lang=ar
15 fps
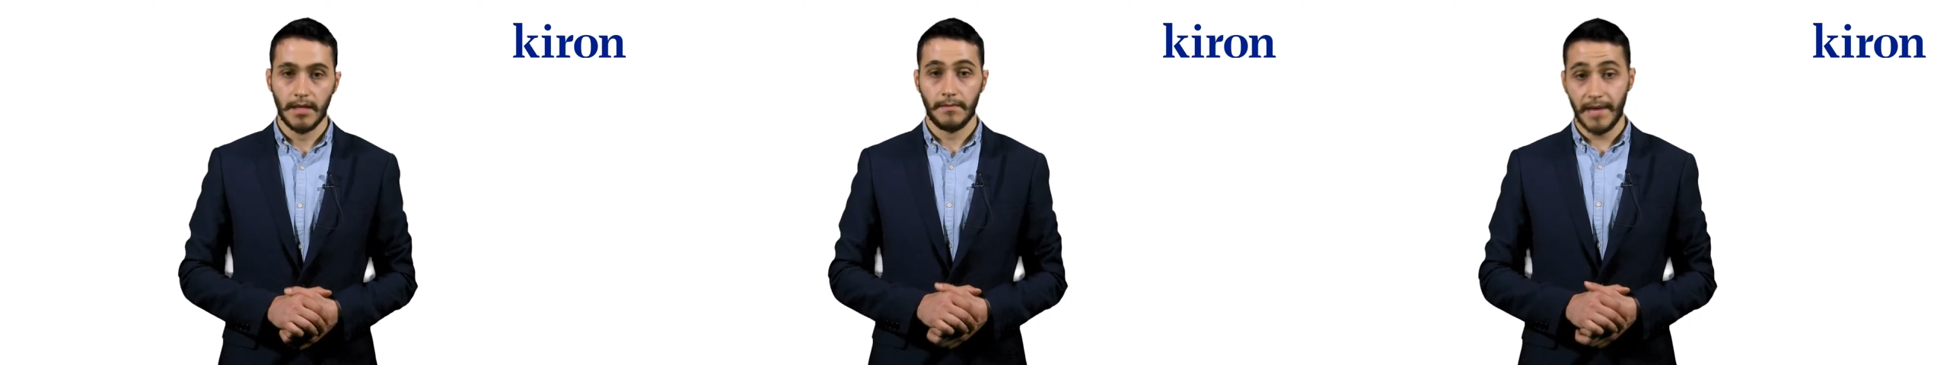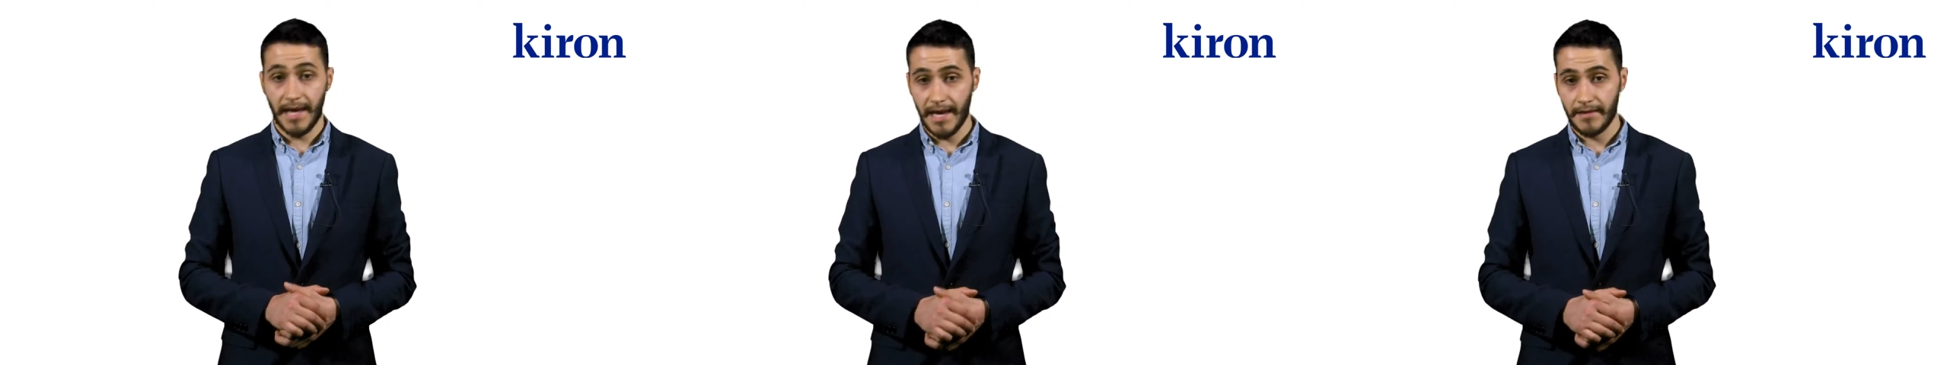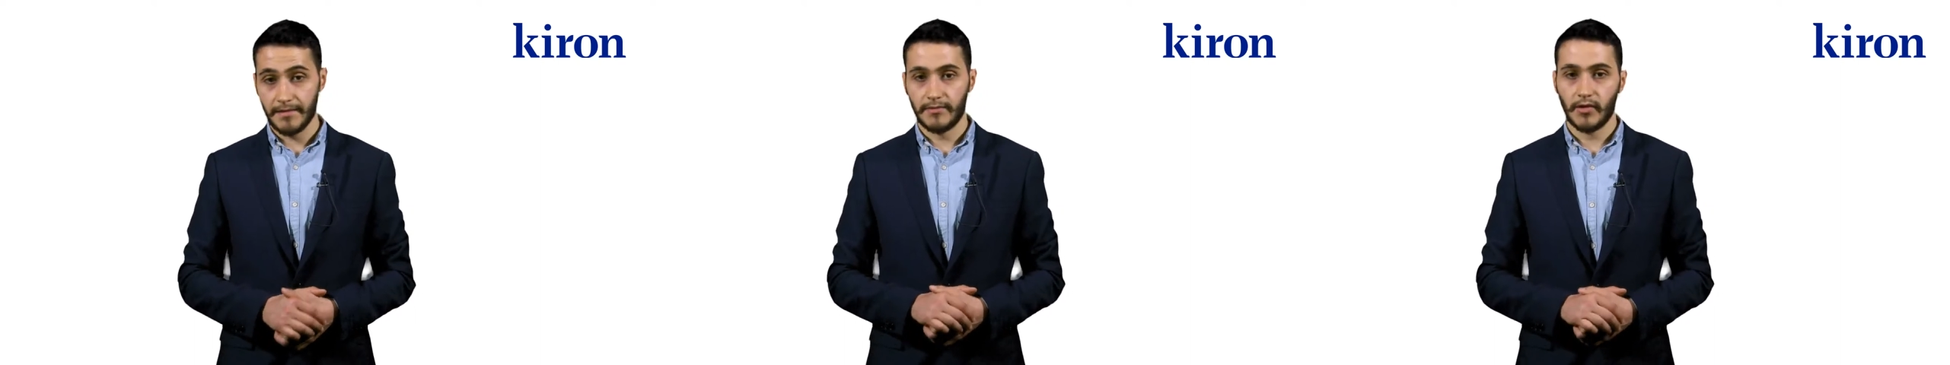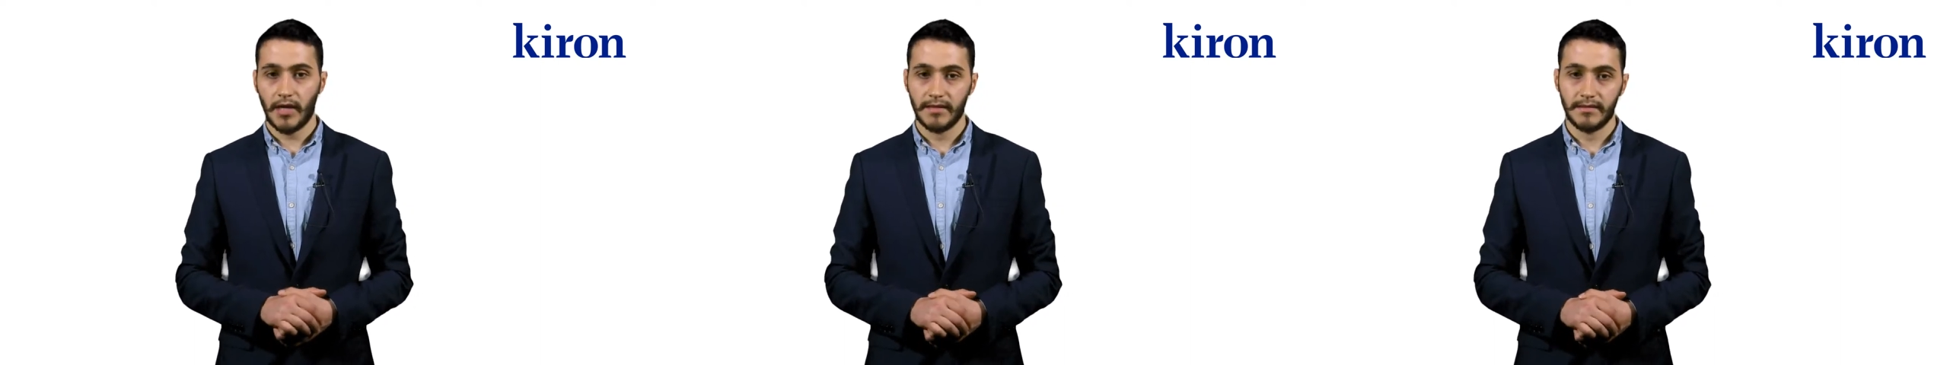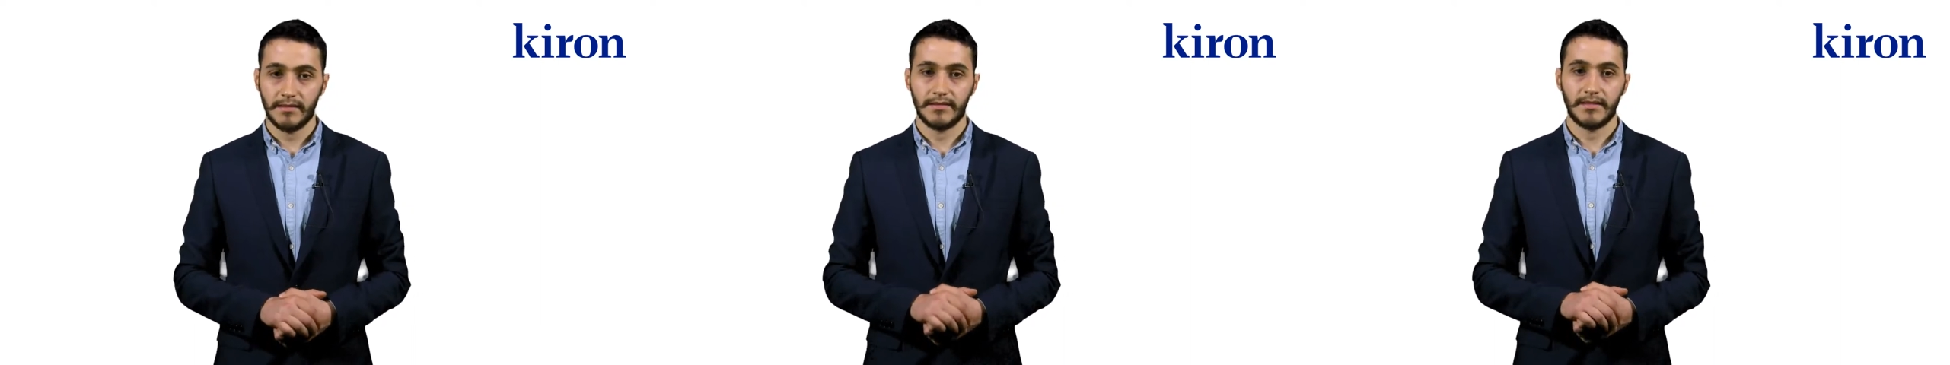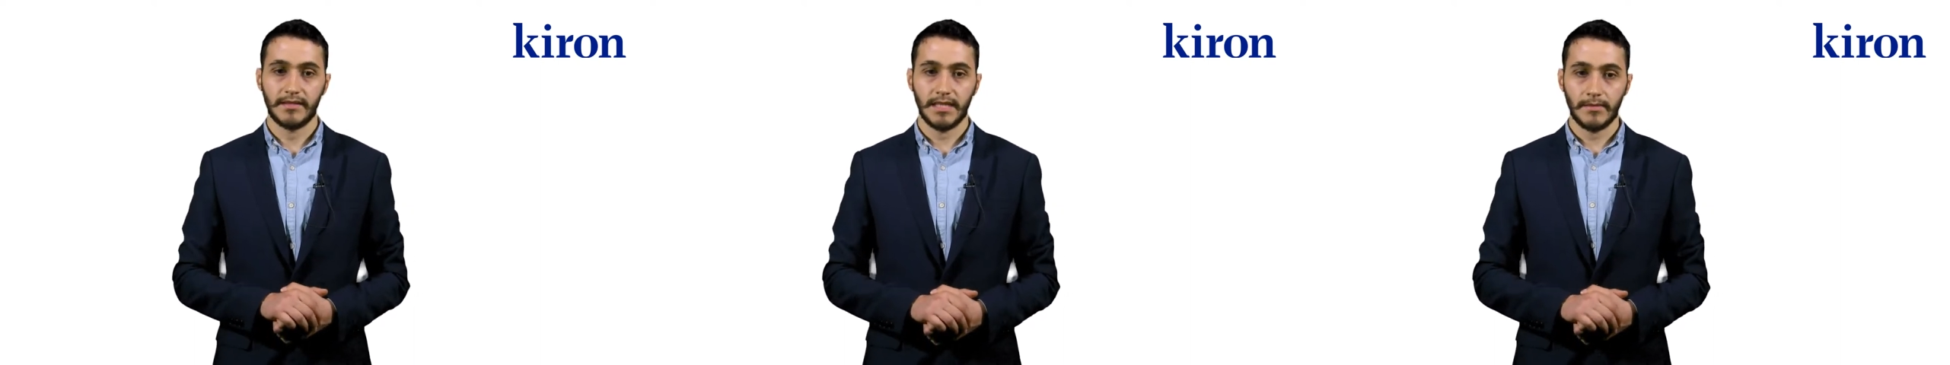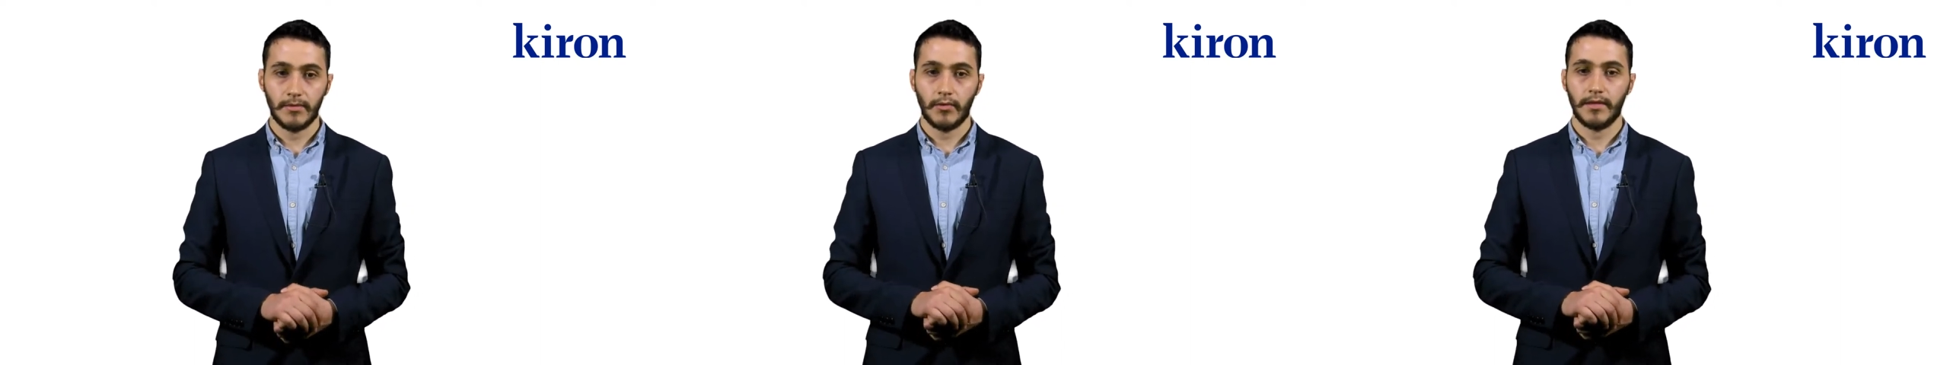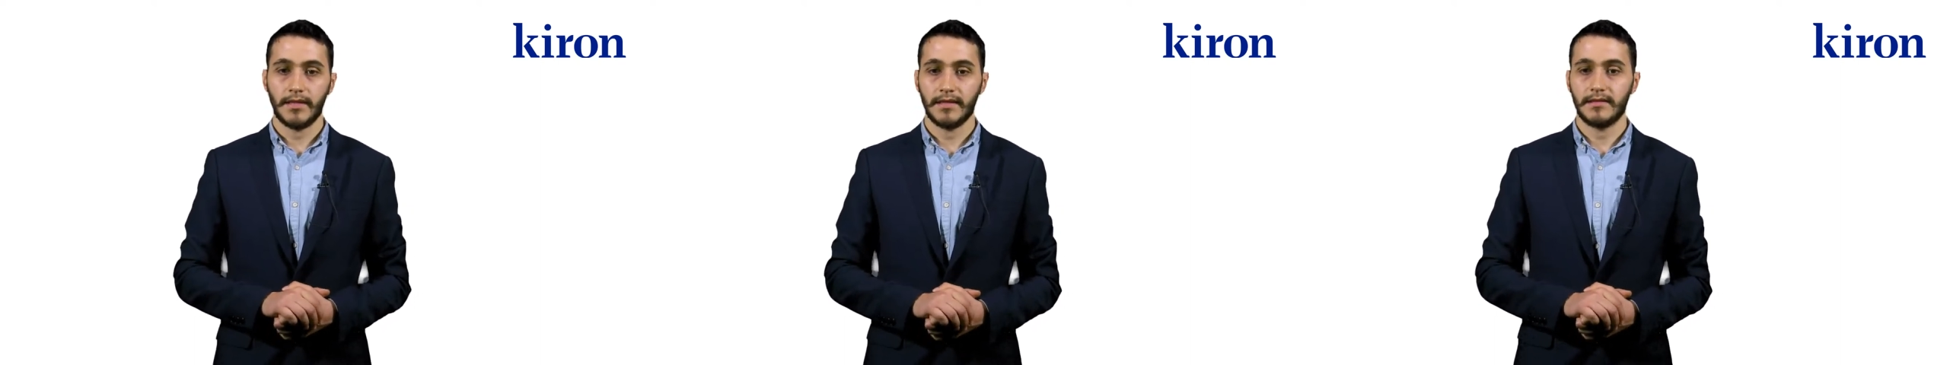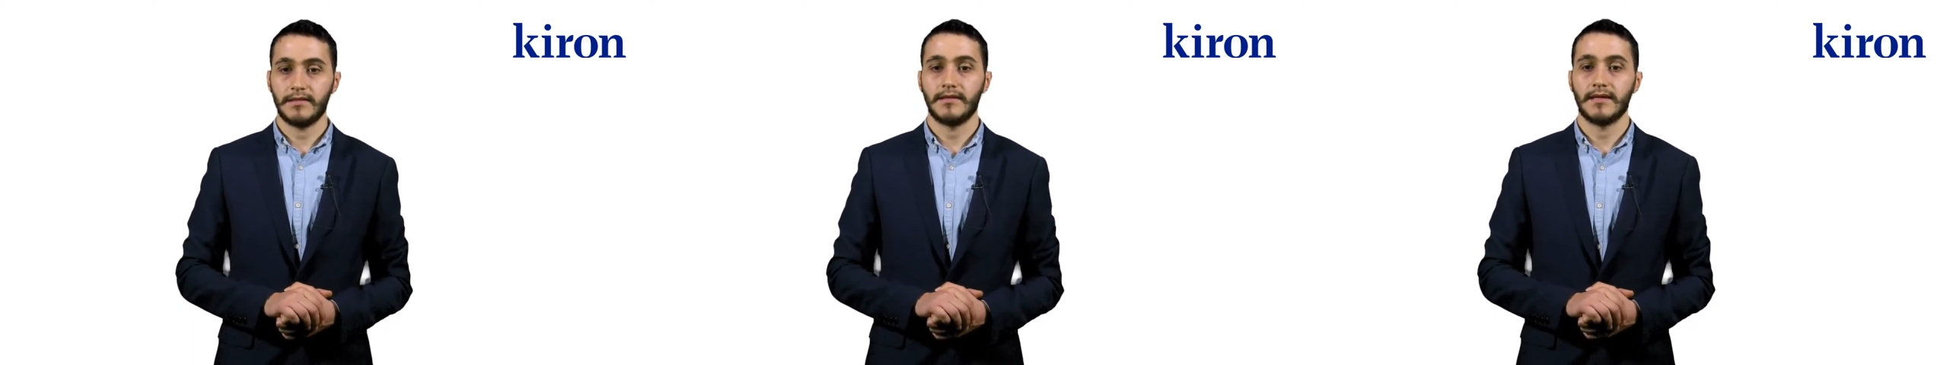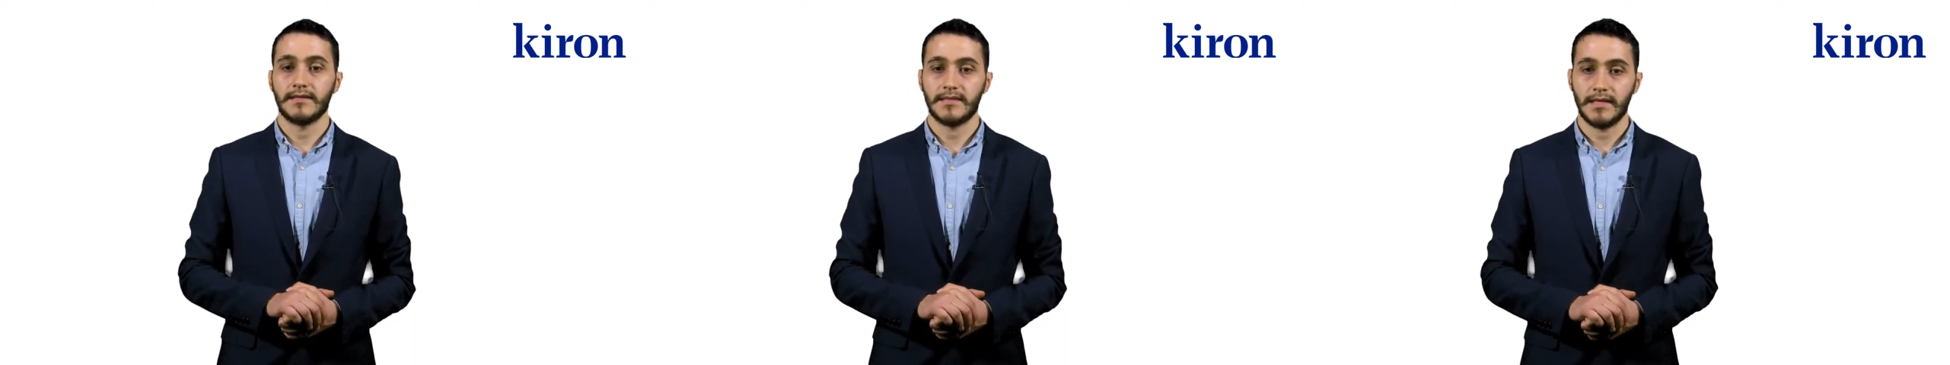بحيث تحدد ترتيب الوحدات
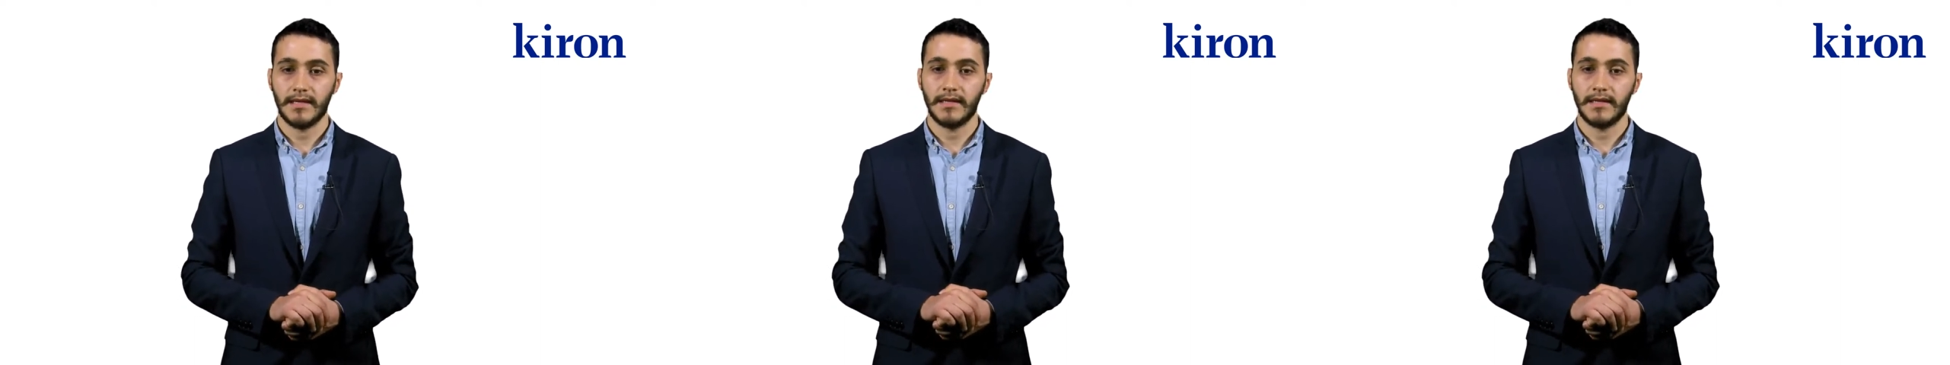الدراسية